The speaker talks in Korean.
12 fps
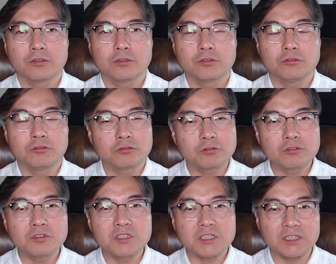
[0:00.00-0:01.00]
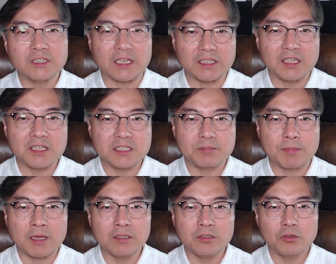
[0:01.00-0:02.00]
누구든지는
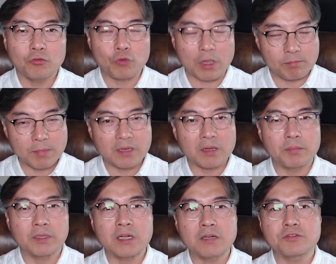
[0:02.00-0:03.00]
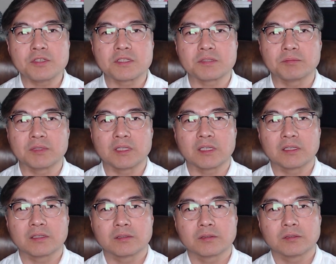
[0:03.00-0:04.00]
아니겠지만 웬만하면 할 수 있습니다.
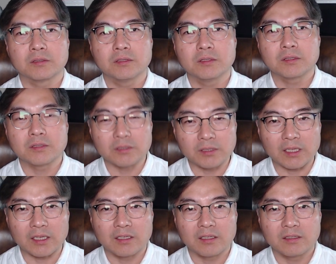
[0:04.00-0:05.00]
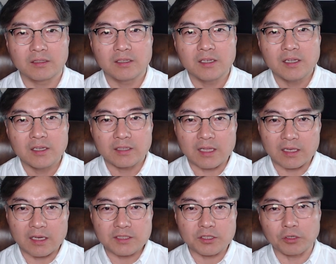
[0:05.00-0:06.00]
근데
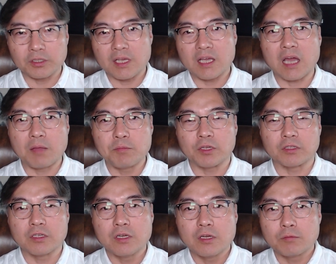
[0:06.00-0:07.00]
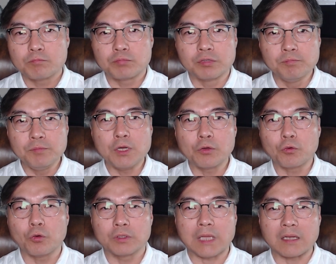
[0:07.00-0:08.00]
내가 저기에 가면
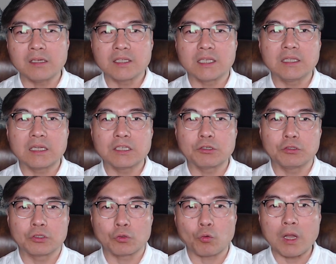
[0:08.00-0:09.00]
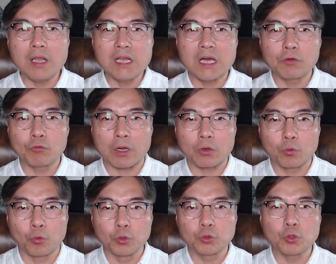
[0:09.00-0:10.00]
분명코 나를 기다리고 있는 환란과
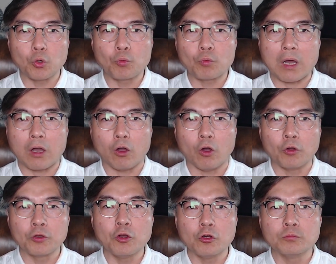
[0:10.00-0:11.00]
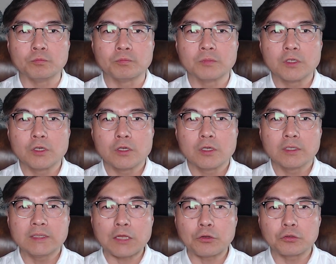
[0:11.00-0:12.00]
고통과 어려움
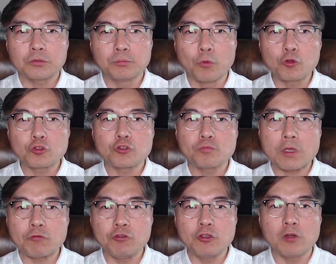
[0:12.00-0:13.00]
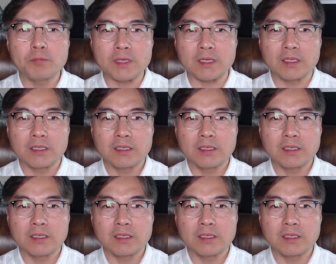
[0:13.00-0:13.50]
때로는 목숨의 위협이